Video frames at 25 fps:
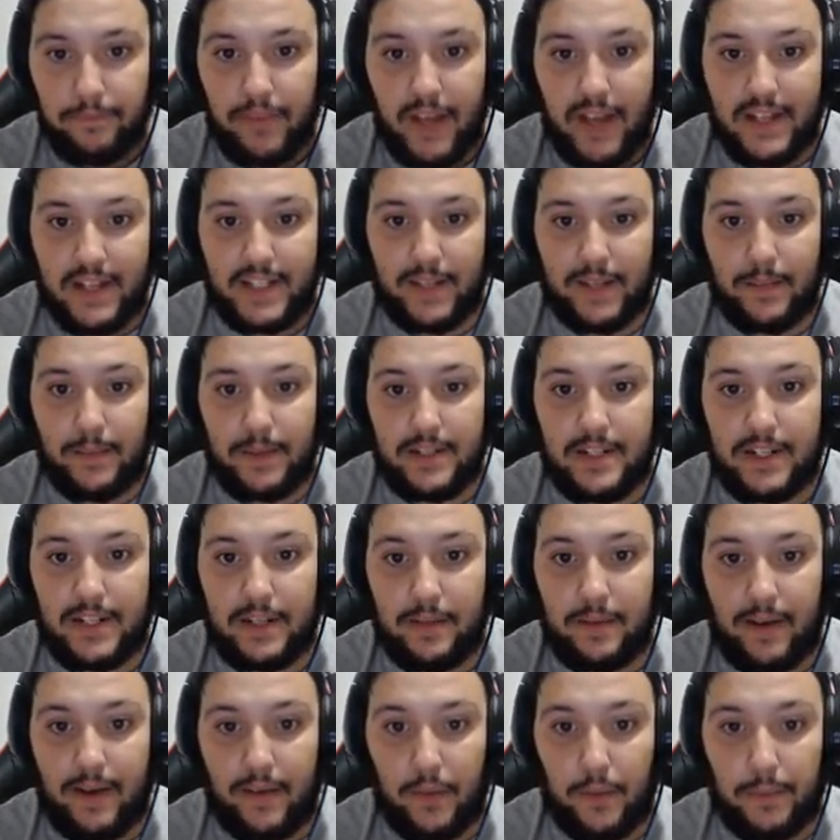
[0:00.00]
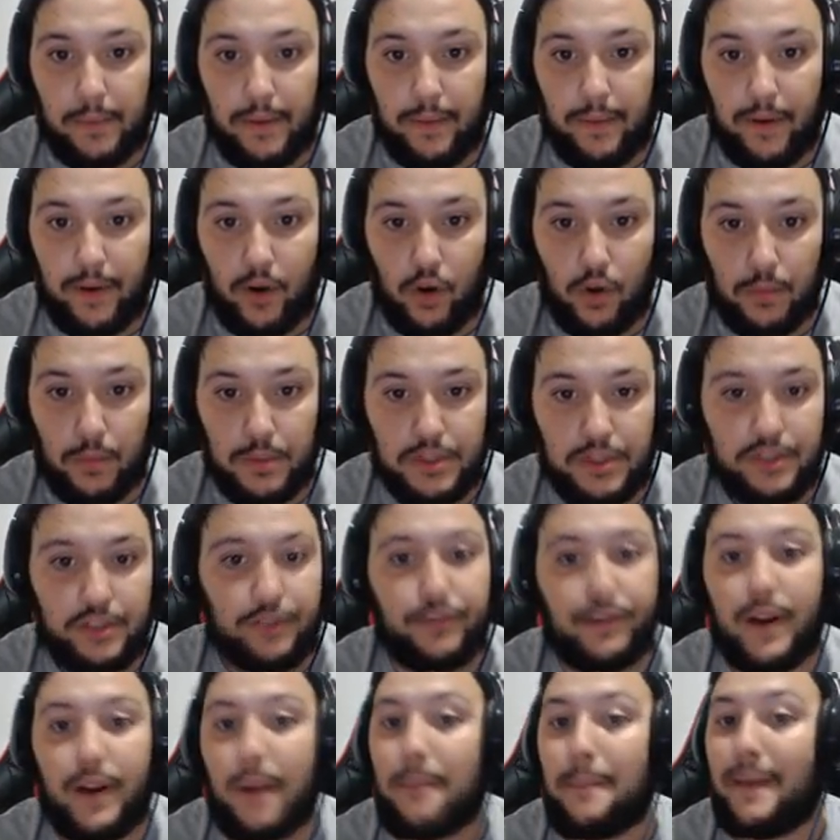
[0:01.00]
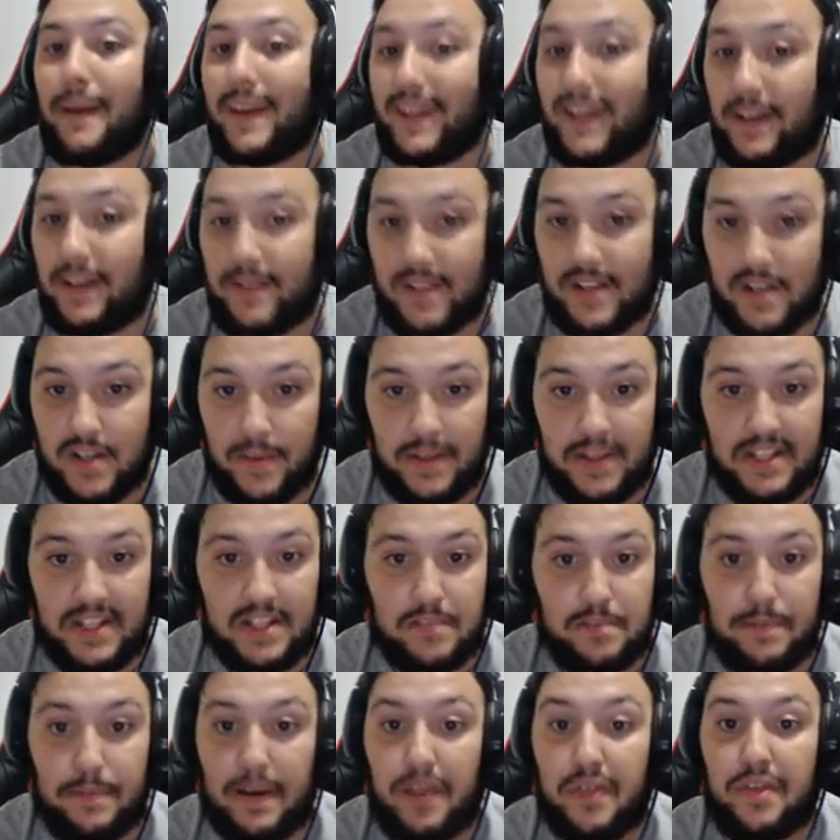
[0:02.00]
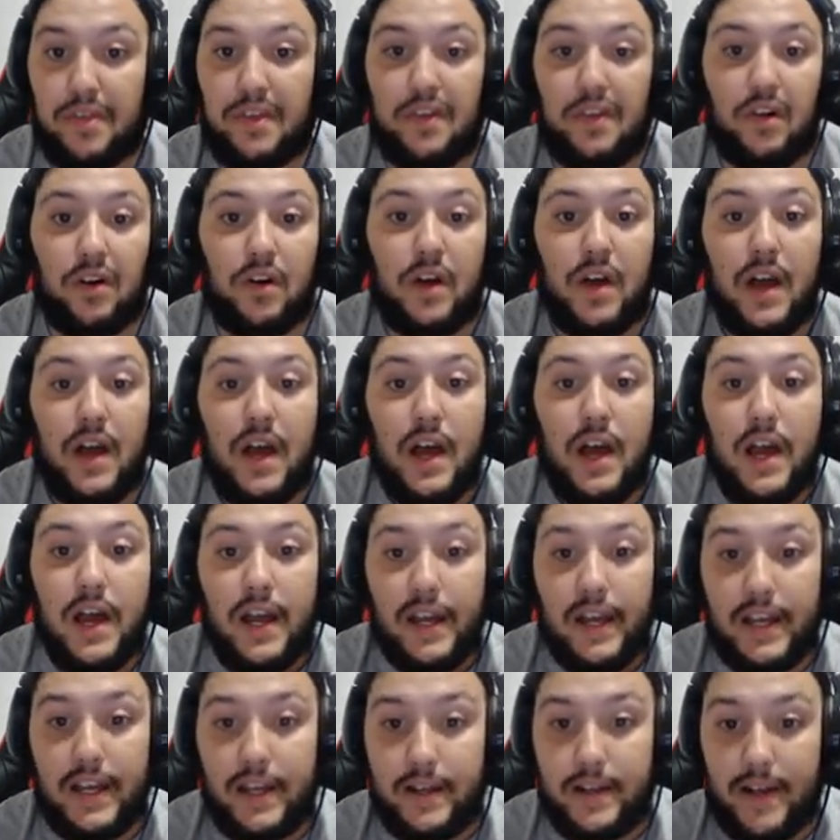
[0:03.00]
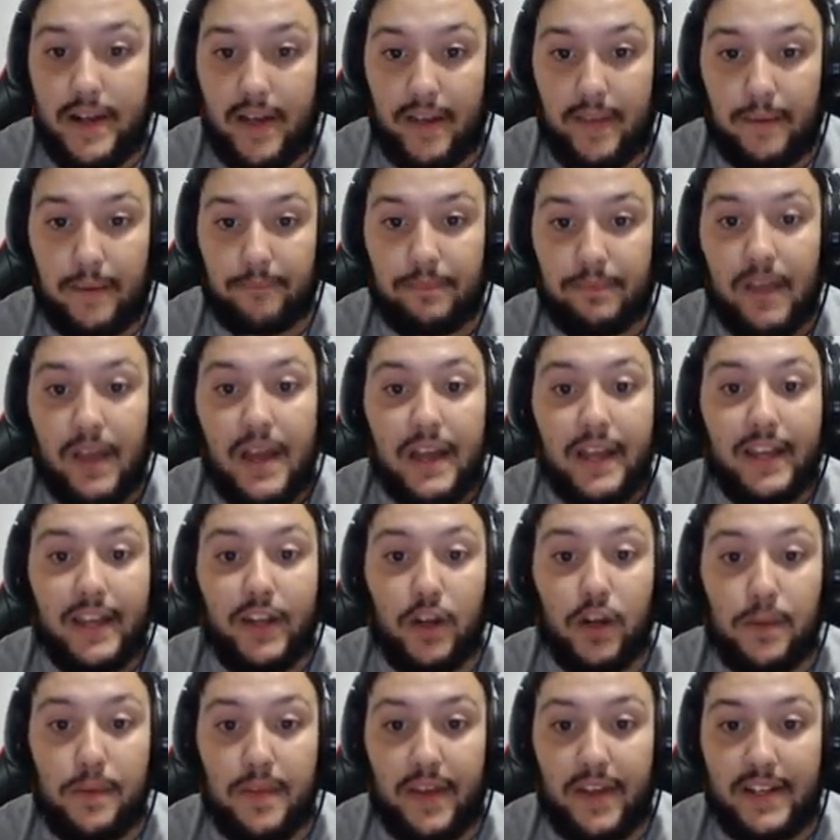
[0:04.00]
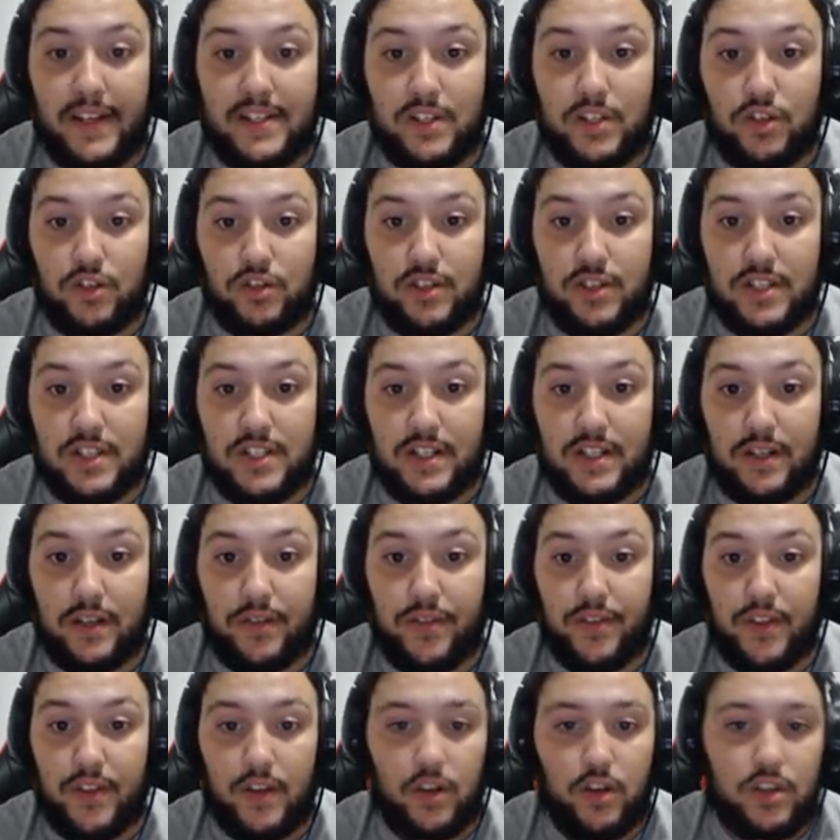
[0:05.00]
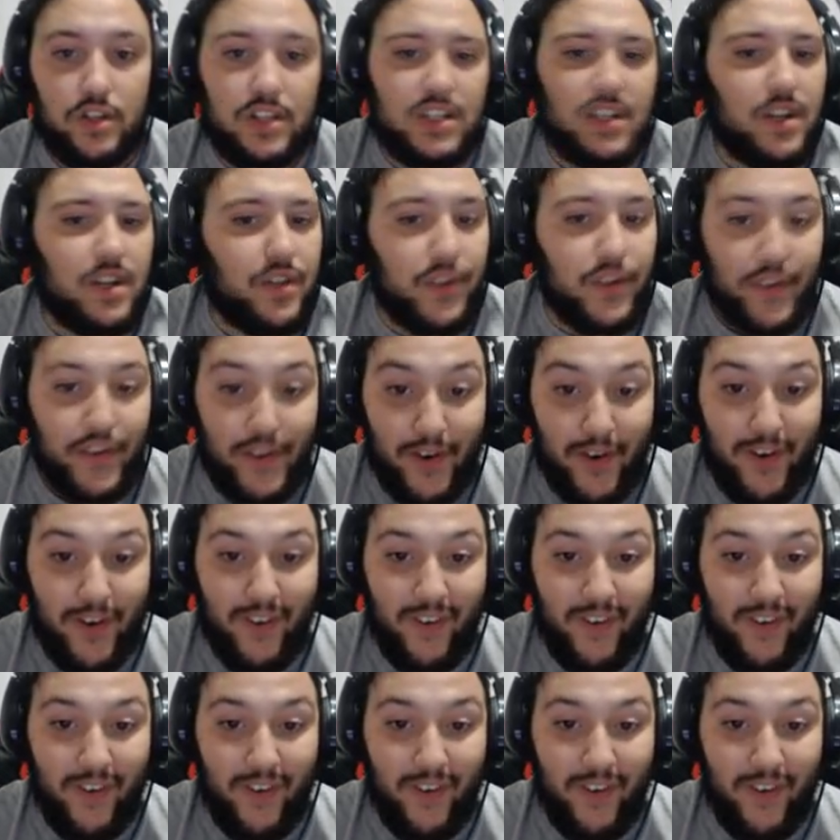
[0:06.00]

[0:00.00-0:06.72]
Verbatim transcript: Así que vamos a seguir bajando por abajo como si esto fuera el Minecraft, ya sabéis que es parecido. Y nada, quiero que me dejéis en los en la descripción, no.